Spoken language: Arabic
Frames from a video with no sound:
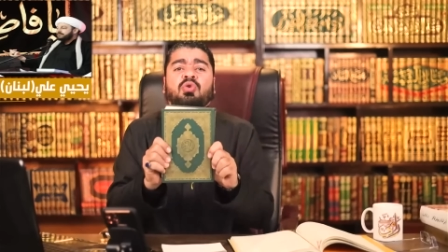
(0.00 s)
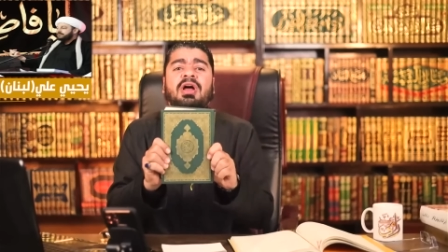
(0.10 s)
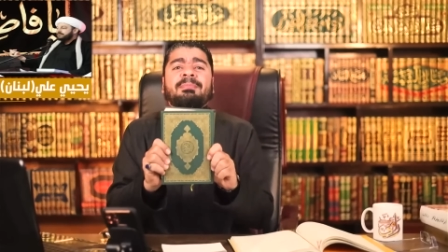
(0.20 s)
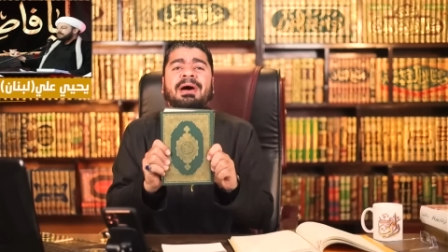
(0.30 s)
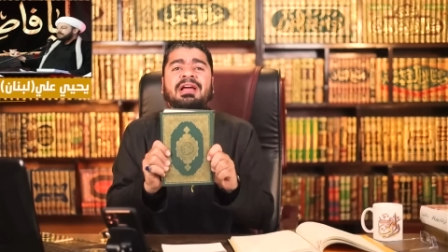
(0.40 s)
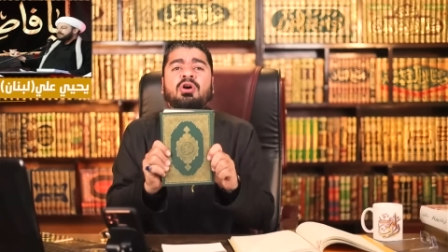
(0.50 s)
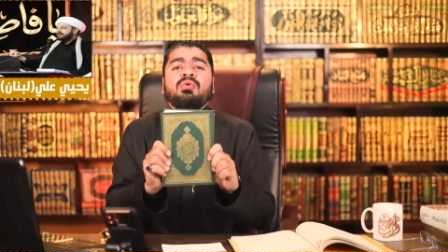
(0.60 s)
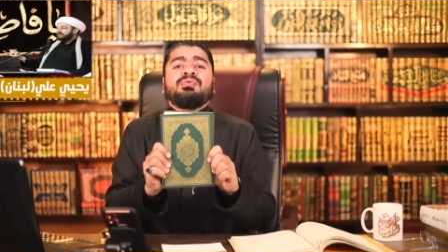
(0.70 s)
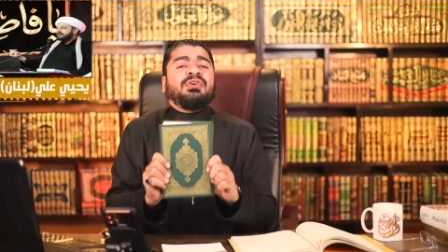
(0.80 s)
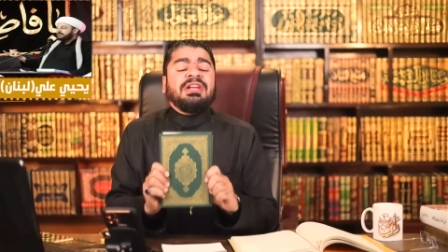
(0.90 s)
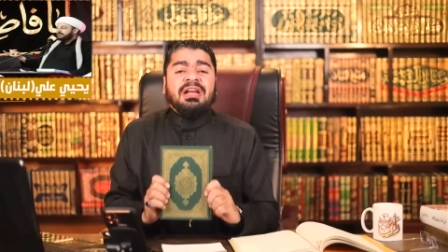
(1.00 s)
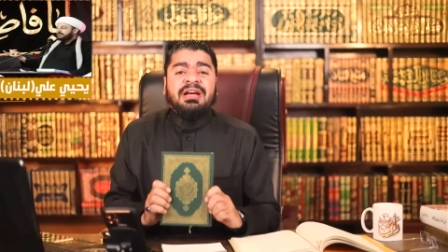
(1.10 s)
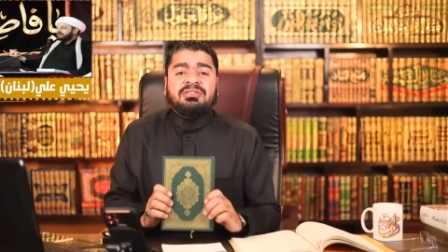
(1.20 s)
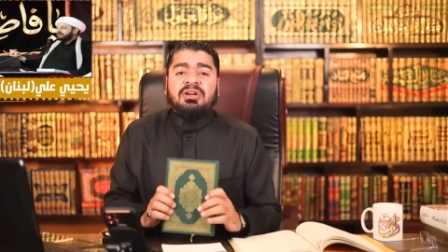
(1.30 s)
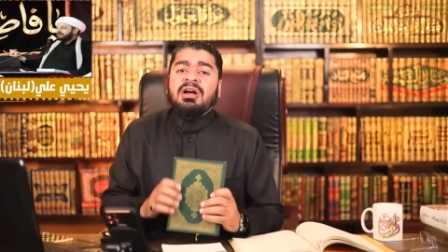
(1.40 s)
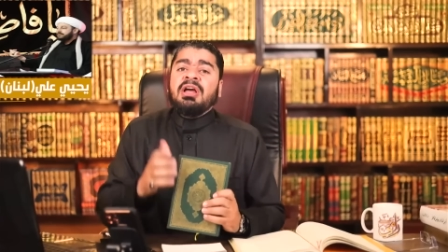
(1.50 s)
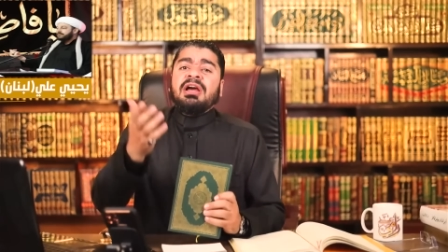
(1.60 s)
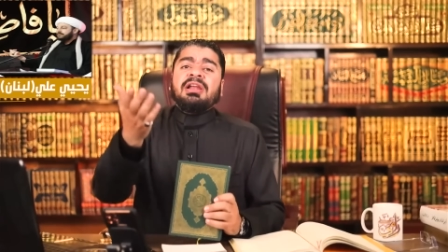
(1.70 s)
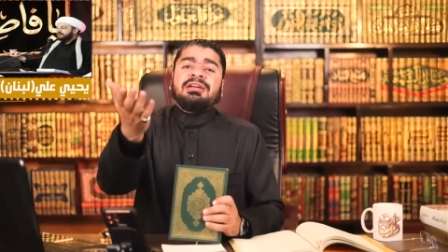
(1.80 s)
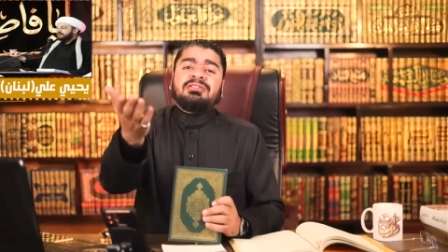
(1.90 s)
القران معايا اهو فين العتره
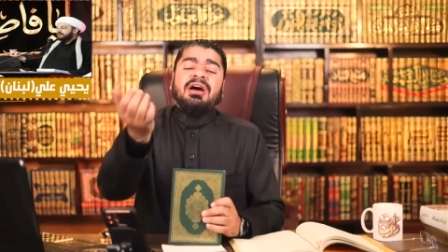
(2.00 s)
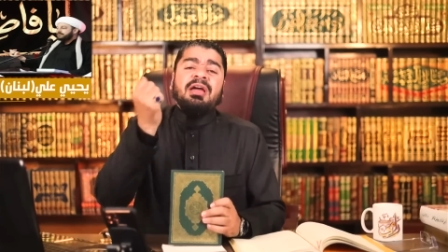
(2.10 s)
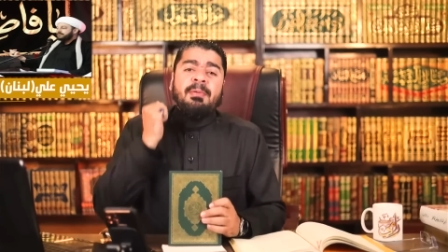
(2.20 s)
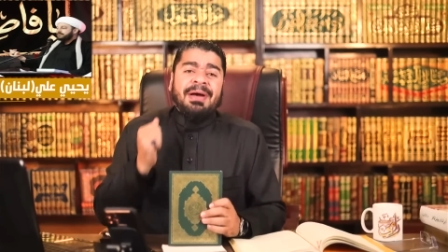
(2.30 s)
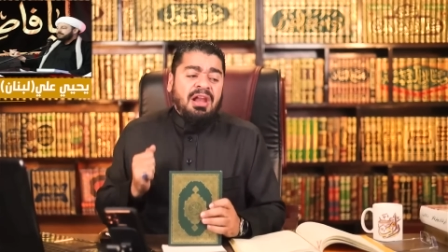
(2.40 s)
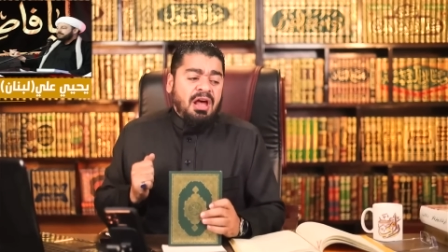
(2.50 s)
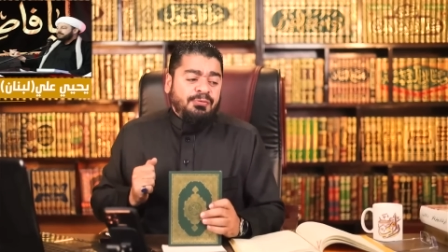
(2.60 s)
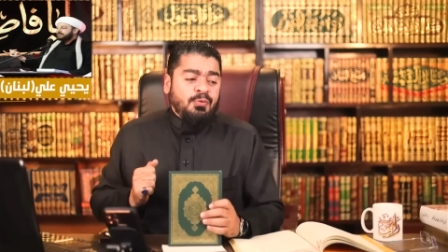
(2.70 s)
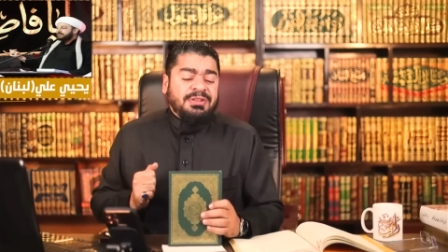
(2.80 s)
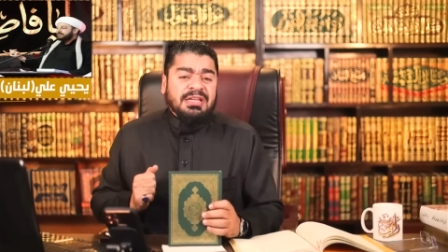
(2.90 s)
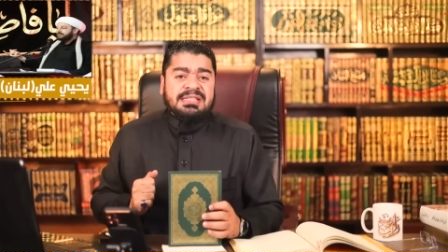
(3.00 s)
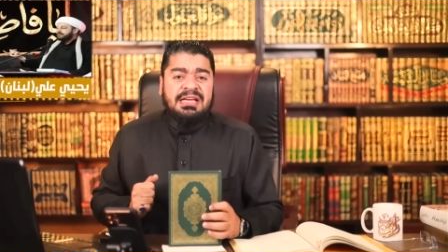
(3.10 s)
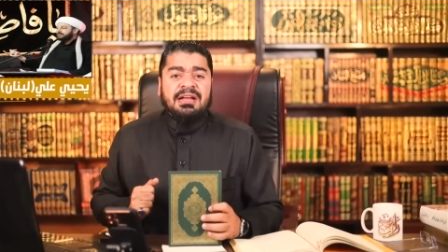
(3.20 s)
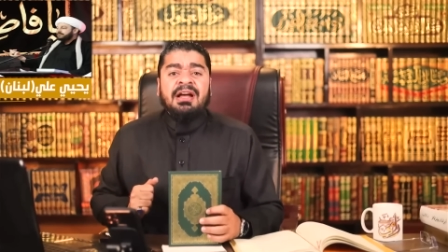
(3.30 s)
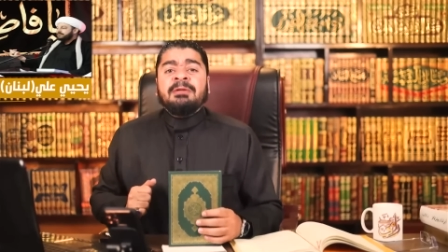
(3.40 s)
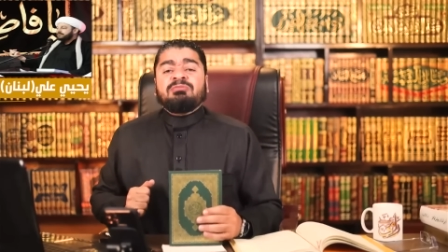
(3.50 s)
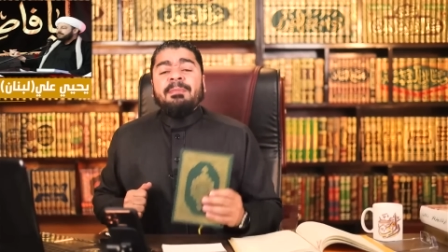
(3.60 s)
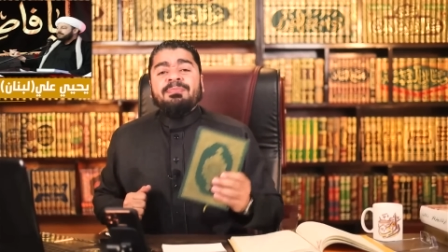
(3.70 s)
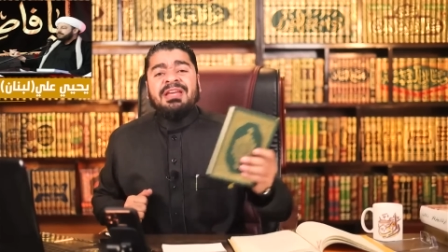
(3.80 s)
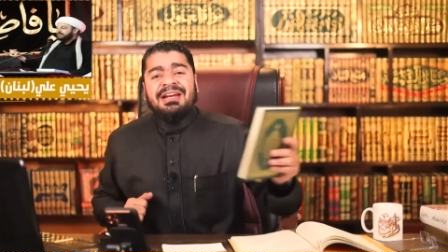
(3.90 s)
العتره غايبه بقى لها 1200 سنه
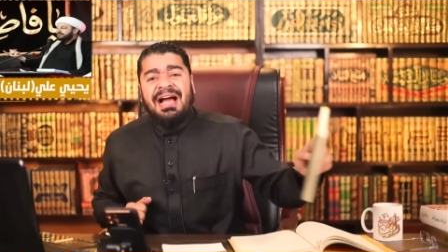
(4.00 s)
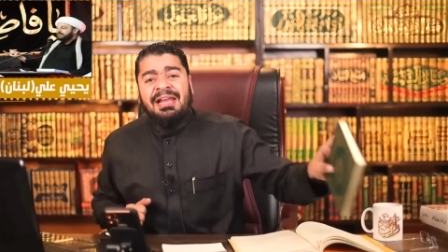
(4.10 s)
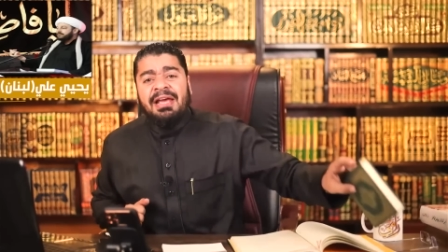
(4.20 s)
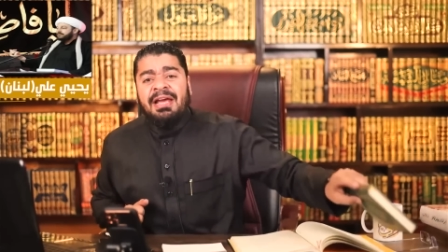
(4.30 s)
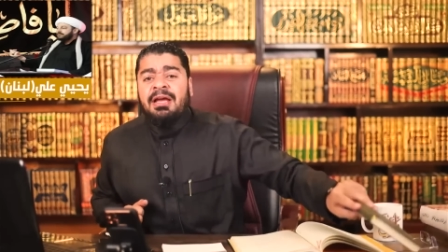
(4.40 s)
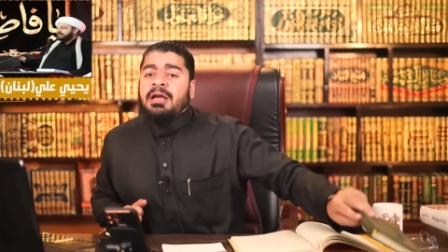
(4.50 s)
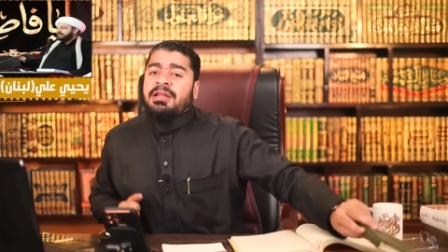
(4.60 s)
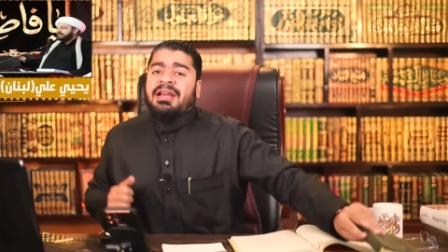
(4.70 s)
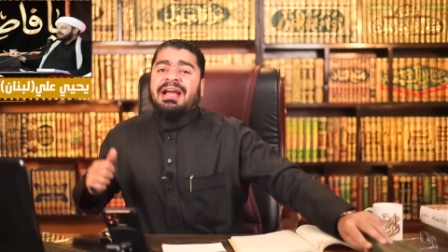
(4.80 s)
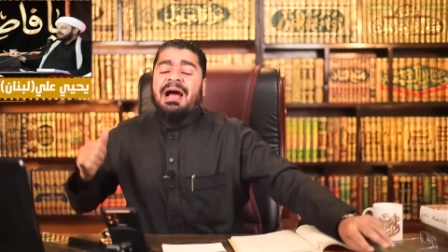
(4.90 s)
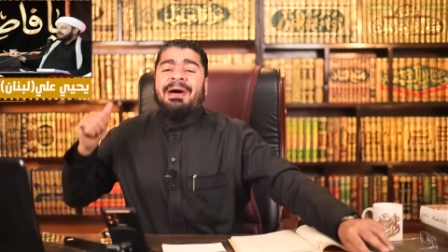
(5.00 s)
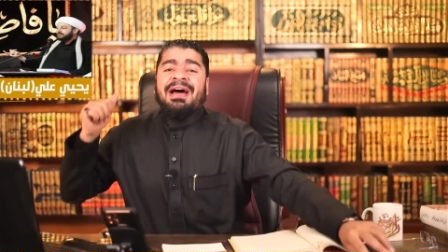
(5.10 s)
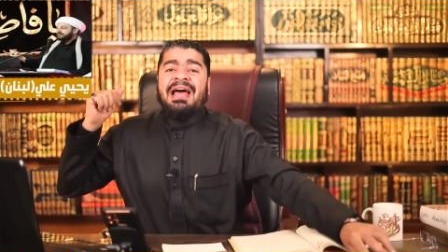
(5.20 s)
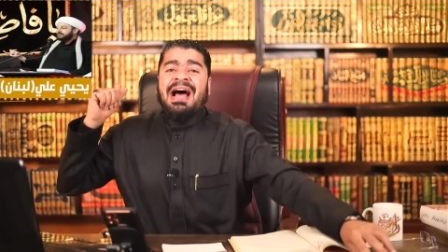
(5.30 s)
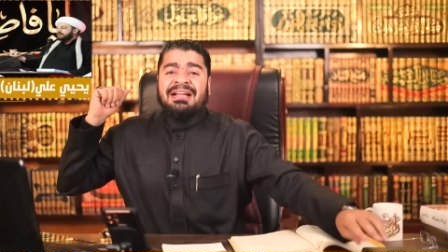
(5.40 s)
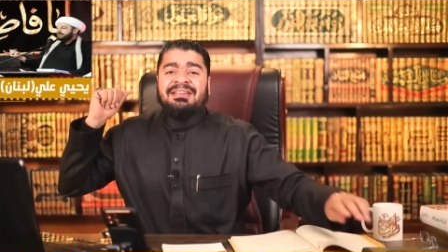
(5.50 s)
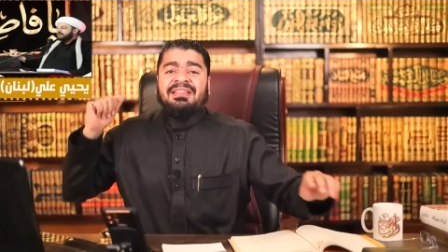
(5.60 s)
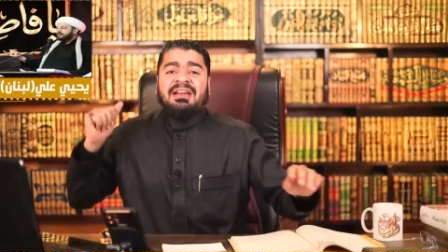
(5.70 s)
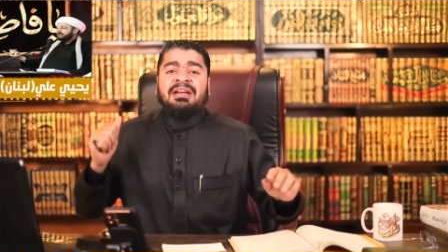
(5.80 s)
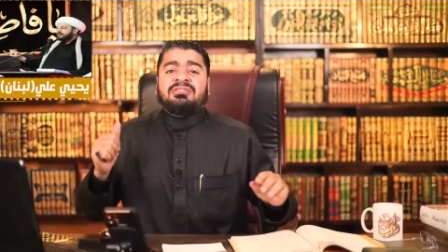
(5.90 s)
طيب نرجع لايه مول... نرجع بقى لاحاديث
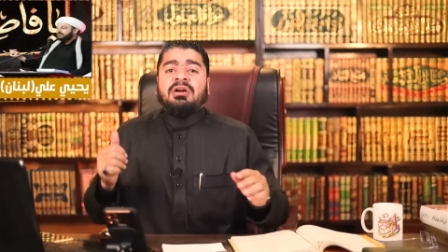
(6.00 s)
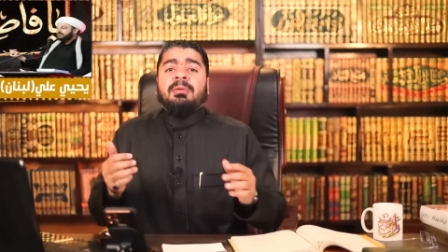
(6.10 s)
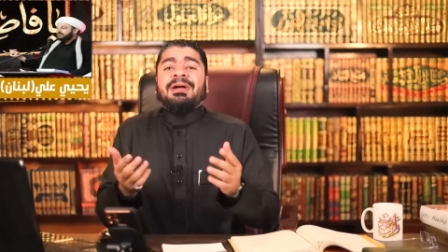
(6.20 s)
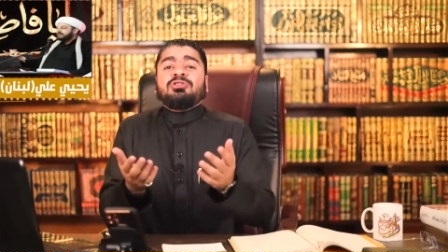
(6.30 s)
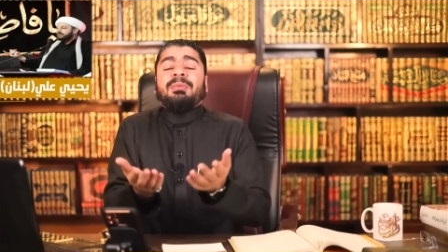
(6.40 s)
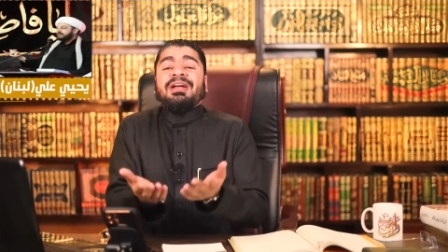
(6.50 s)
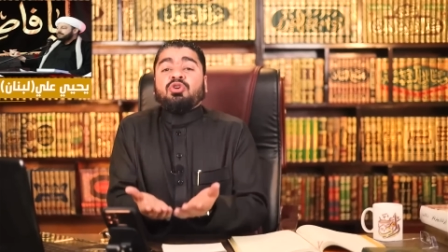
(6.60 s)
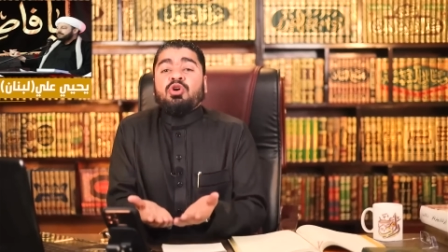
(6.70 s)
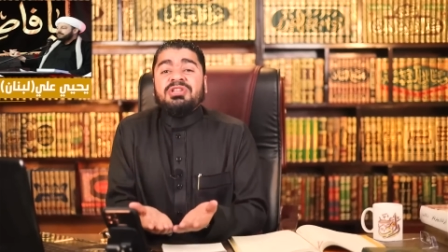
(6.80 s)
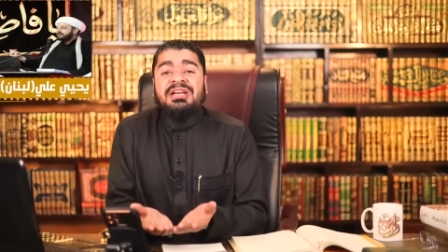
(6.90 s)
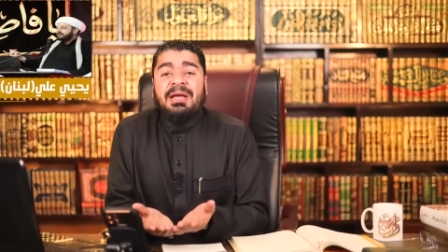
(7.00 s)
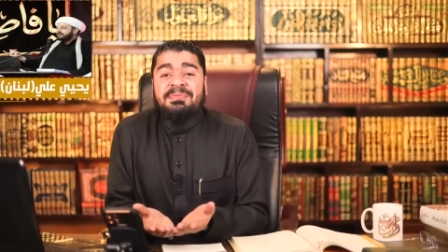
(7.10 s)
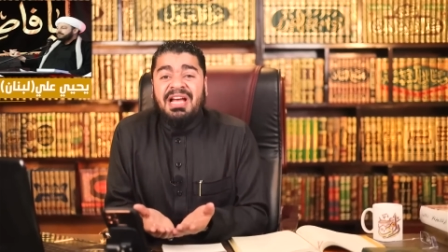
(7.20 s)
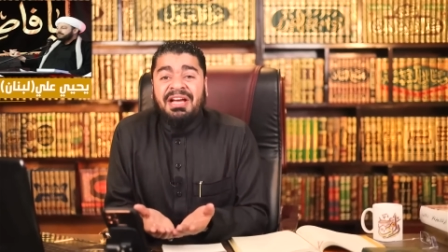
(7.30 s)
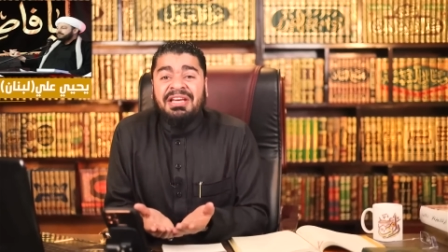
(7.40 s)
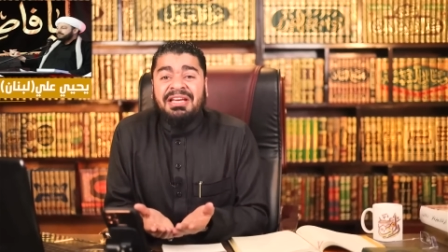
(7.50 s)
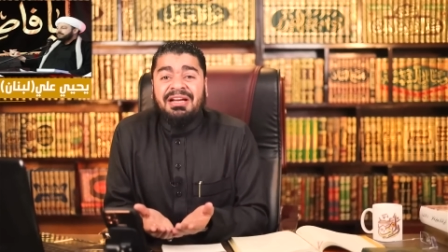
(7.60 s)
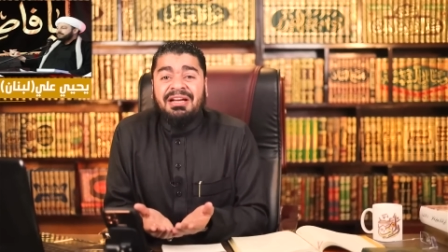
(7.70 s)
العتره ما انتم ما عندكمش كتاب صحيح هل